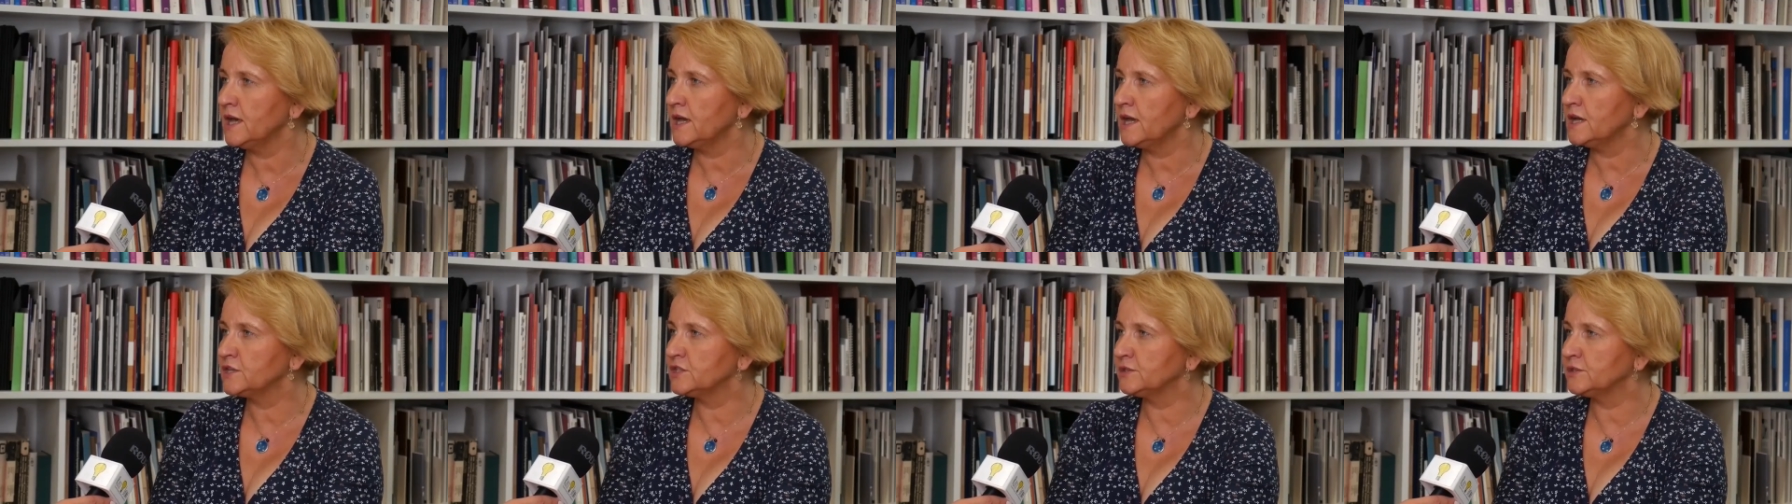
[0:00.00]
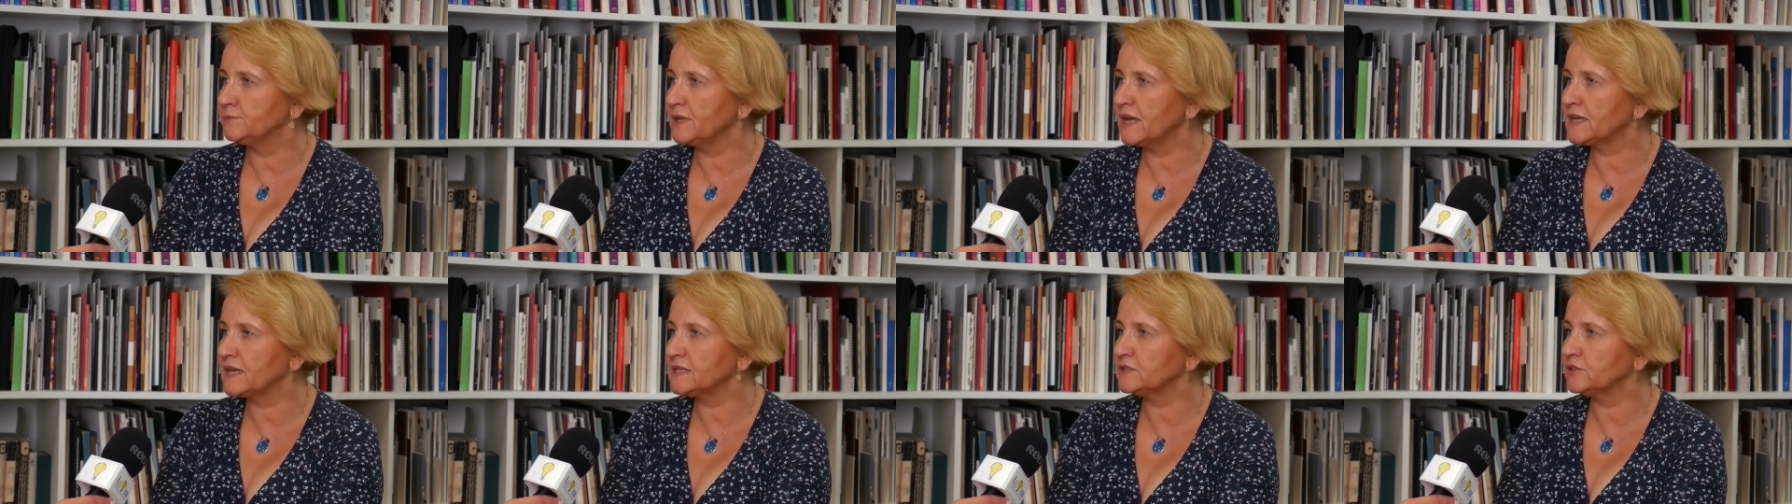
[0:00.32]
że
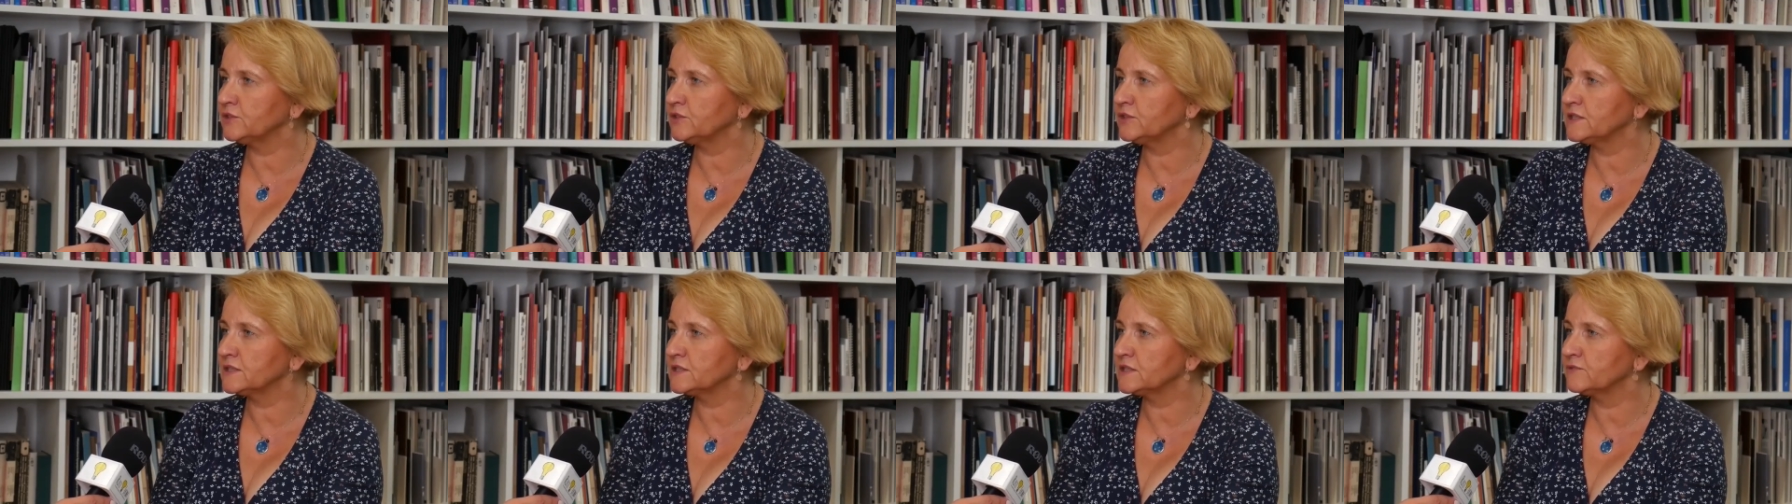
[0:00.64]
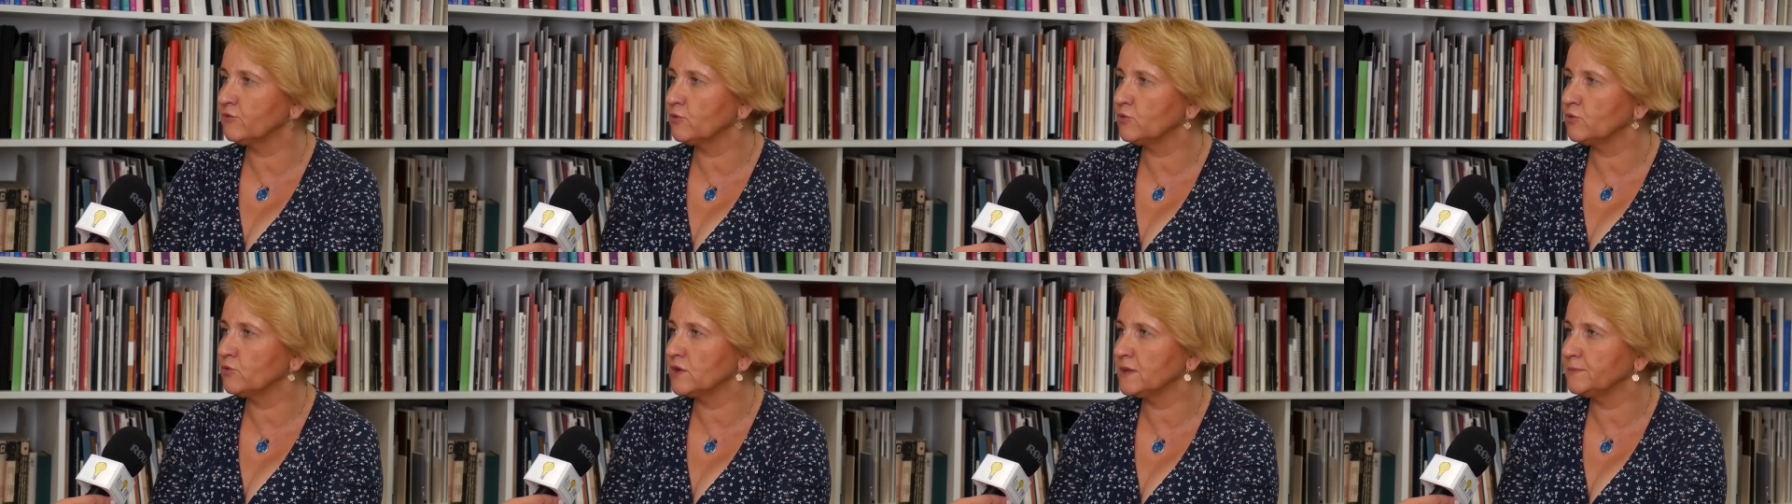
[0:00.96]
miasto jest
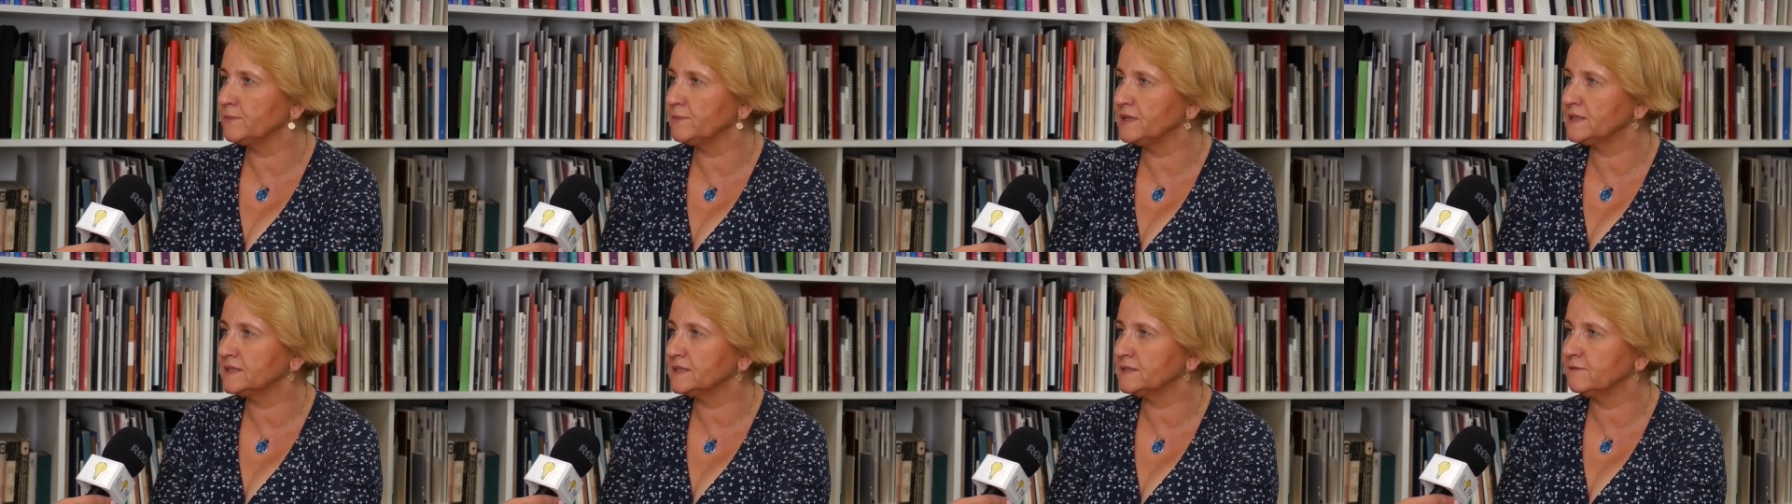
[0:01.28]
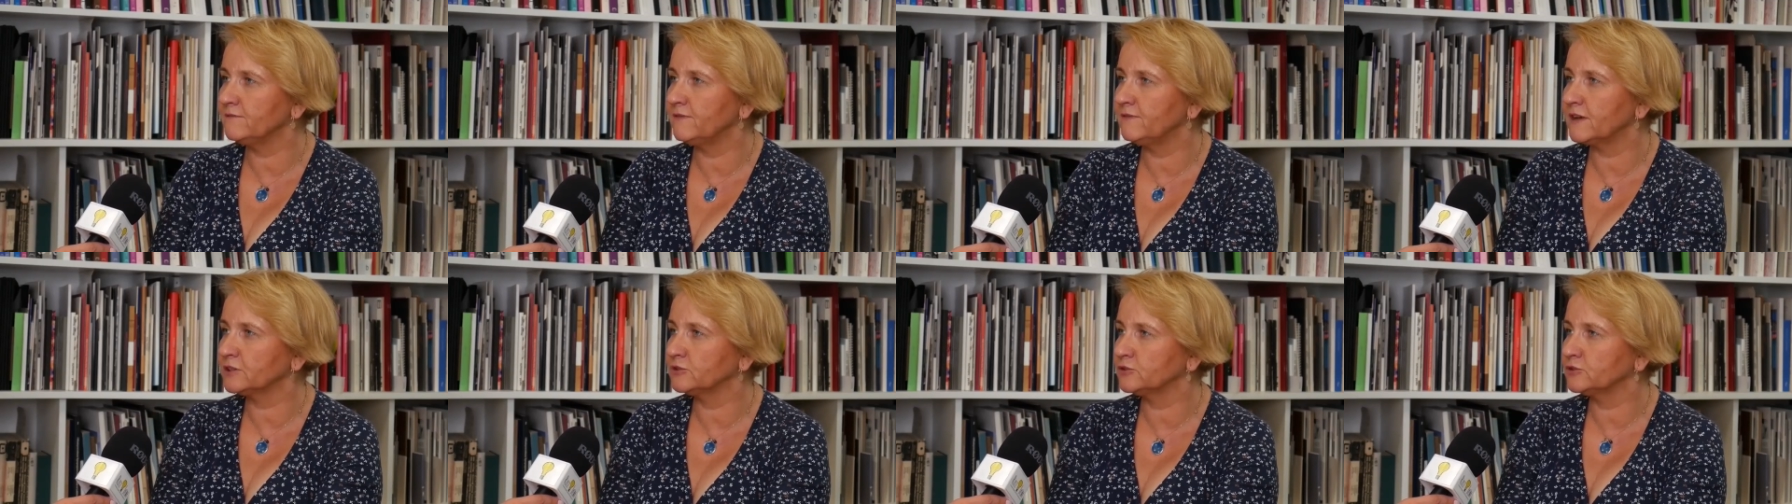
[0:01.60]
w ogóle miejscem
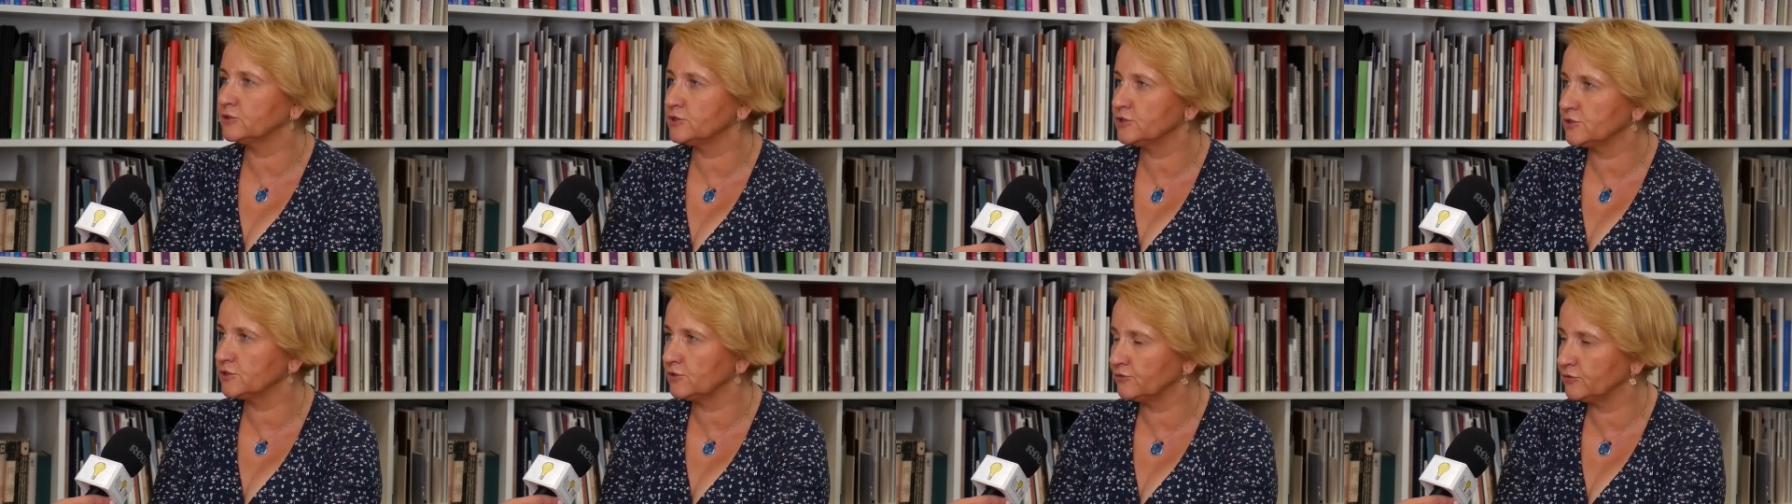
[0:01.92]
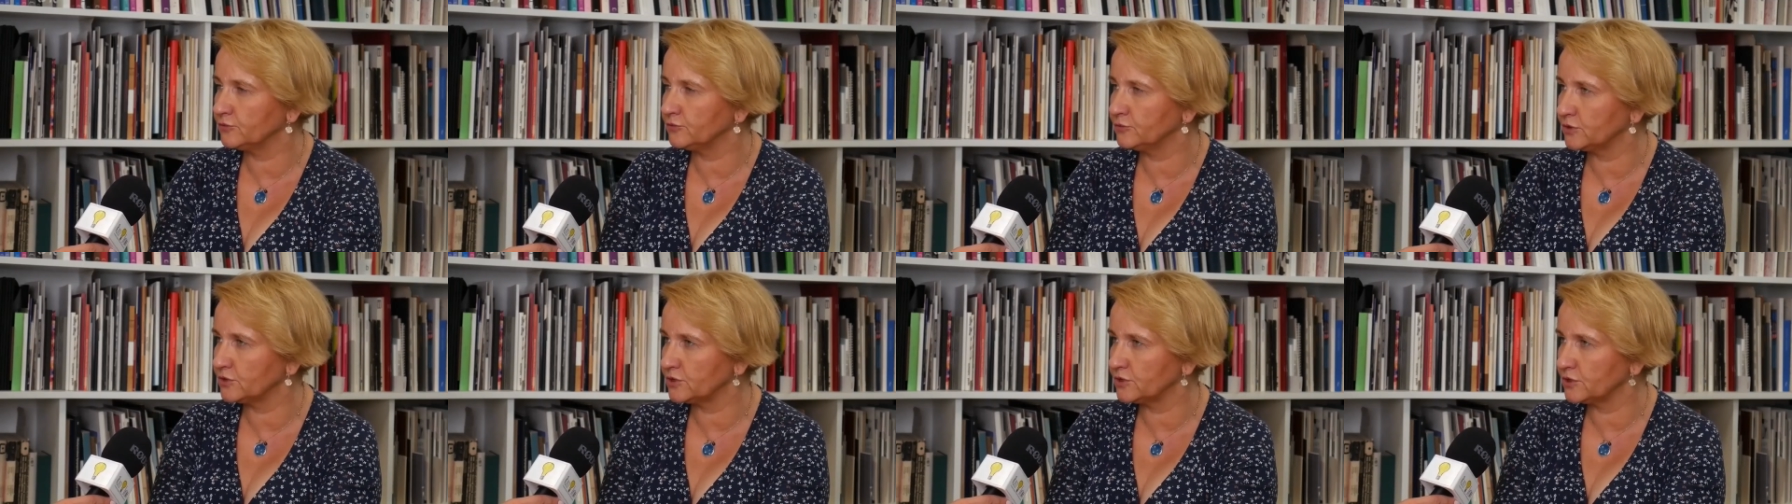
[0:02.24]

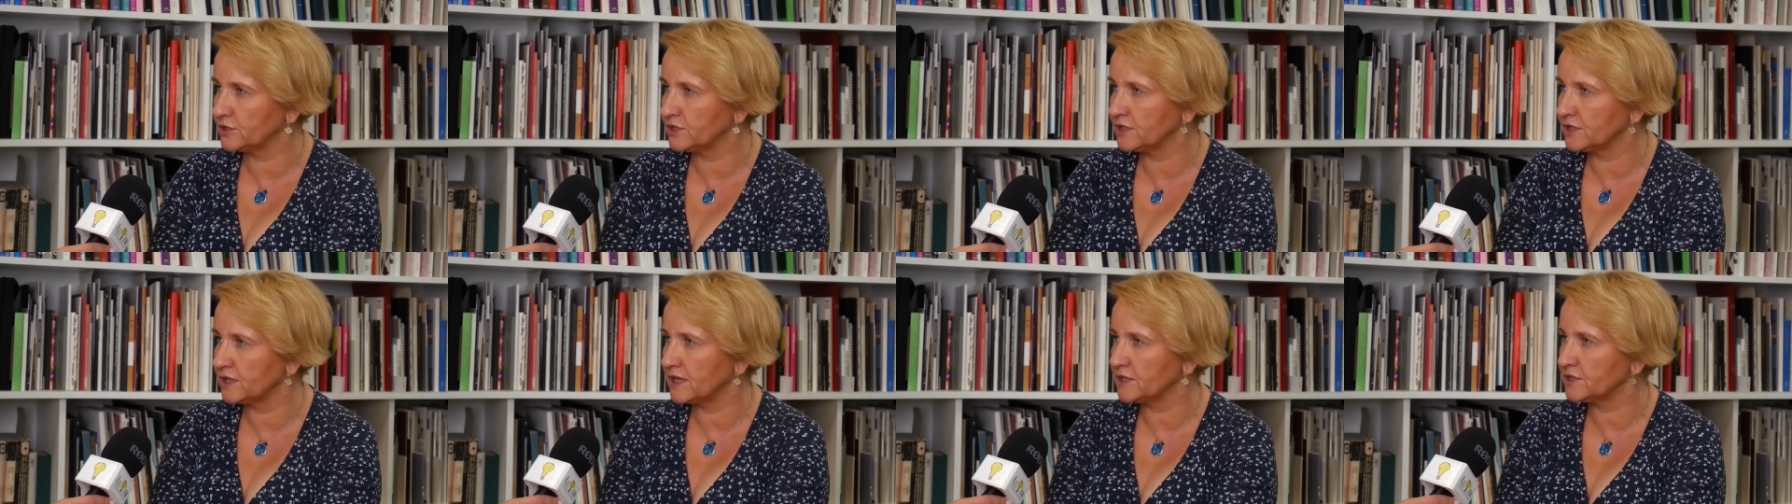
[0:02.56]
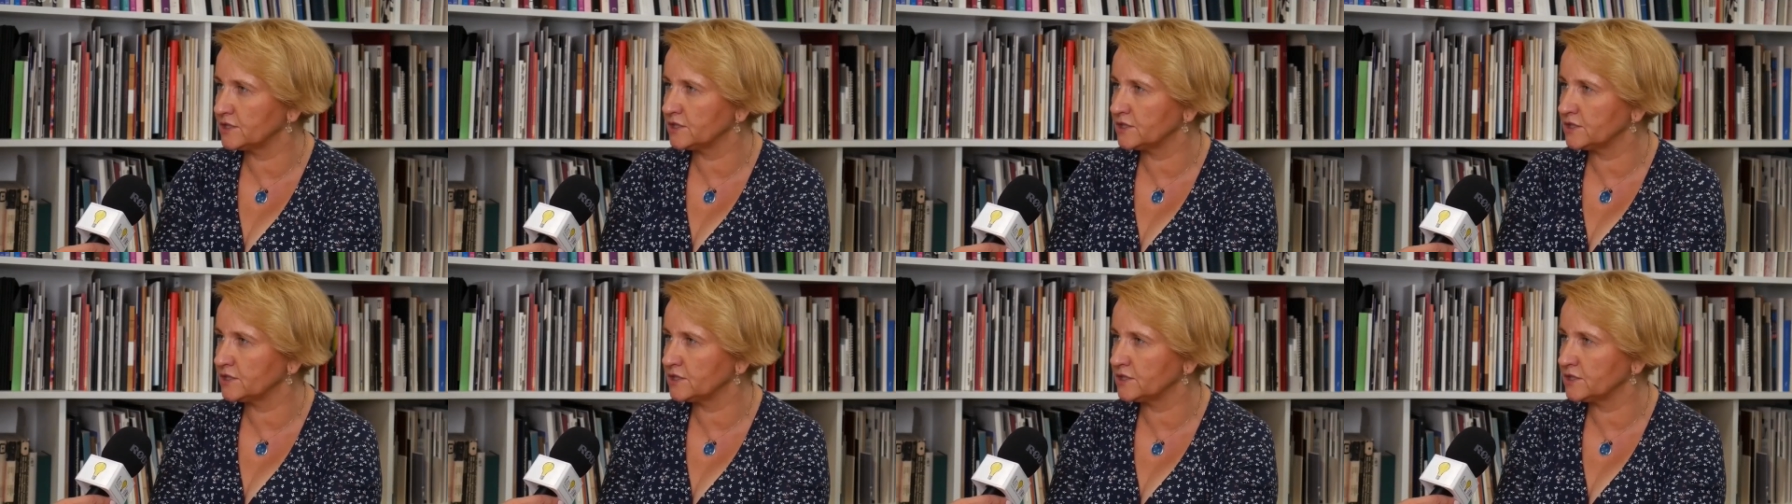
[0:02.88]
wartościowym do życia,